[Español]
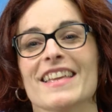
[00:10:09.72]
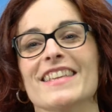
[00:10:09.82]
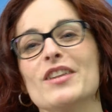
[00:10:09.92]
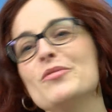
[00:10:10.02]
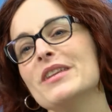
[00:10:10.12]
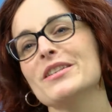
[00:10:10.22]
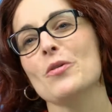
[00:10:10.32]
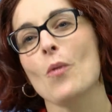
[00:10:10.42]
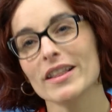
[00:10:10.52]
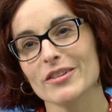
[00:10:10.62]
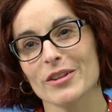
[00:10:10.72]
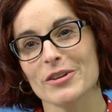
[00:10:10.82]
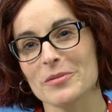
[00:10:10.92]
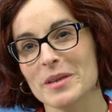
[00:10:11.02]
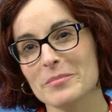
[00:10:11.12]
Y el lunes 4 de
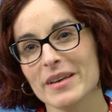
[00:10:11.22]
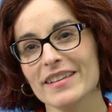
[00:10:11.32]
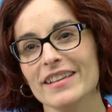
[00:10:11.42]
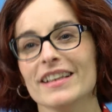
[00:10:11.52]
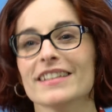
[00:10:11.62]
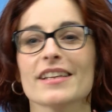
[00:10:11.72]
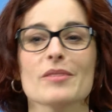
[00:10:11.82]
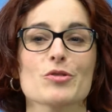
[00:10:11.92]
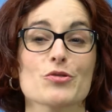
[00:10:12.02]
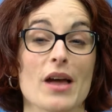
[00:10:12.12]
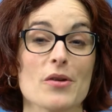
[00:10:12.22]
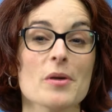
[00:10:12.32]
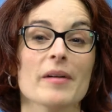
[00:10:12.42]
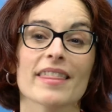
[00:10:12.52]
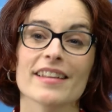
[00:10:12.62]
noviembre tenemos una
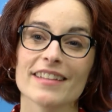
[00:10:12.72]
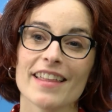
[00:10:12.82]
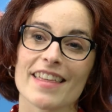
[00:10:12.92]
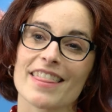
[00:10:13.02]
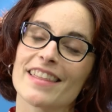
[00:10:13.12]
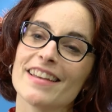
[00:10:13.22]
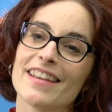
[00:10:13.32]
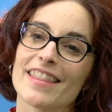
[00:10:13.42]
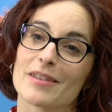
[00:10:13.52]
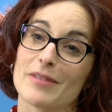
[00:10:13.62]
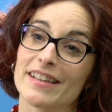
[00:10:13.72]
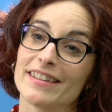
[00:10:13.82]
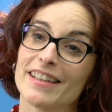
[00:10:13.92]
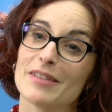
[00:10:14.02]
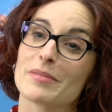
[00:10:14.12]
nueva cita de Cine
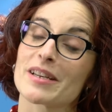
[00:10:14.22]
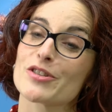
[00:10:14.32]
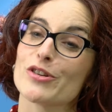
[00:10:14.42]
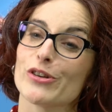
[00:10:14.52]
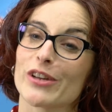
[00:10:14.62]
Debate en versión